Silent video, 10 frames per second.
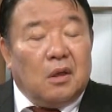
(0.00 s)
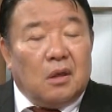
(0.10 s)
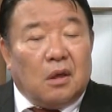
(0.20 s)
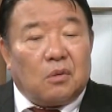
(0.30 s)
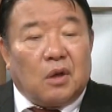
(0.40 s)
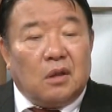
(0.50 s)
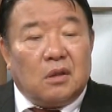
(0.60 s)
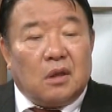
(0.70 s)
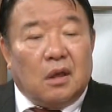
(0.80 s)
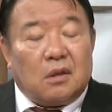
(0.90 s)
あの感
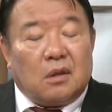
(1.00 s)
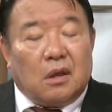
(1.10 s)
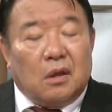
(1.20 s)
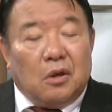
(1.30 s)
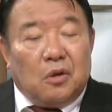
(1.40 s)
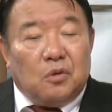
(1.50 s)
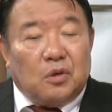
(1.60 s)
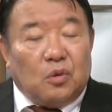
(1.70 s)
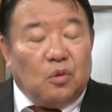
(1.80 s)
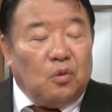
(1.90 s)
じがあってで
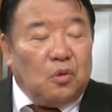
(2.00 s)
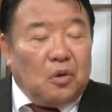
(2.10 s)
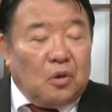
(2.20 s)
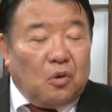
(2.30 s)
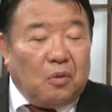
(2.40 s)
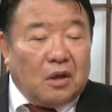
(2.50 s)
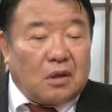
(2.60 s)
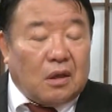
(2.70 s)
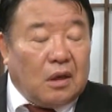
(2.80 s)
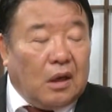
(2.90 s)
そのおばあ
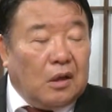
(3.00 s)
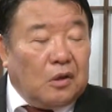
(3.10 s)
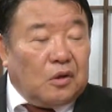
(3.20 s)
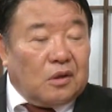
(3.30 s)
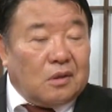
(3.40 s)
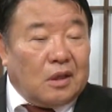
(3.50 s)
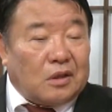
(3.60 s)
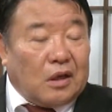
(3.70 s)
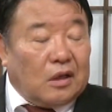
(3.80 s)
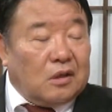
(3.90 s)
さんがなぜ
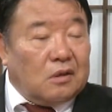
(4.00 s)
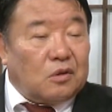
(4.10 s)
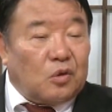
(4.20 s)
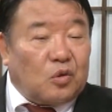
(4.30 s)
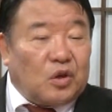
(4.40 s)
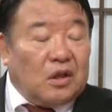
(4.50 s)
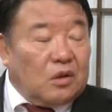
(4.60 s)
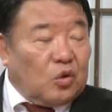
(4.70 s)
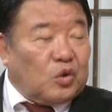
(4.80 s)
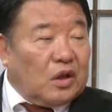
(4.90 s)
かそれと危機
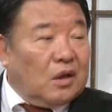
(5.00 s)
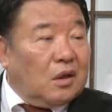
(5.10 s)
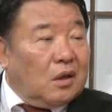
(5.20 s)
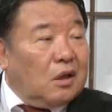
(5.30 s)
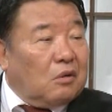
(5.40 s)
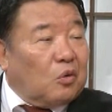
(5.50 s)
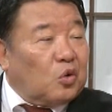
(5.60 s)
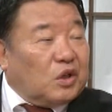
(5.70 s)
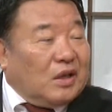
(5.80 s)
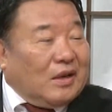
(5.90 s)
として平和行
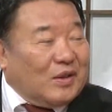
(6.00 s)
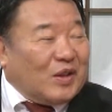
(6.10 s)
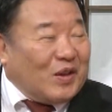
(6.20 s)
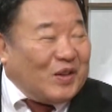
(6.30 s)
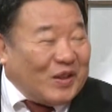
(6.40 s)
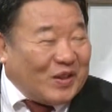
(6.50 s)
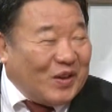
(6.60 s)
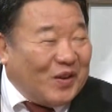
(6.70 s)
進歩いてるんですよ